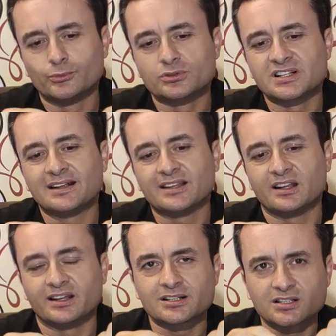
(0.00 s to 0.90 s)
Bu zaten
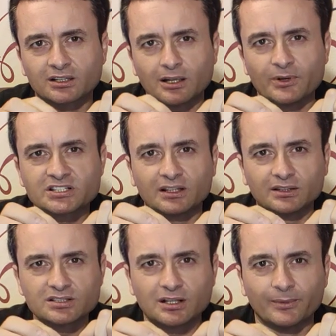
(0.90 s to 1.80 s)
ara sıra temas
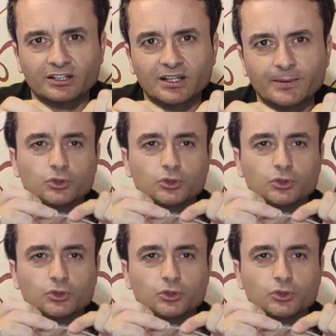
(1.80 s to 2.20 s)
ettiği zaman da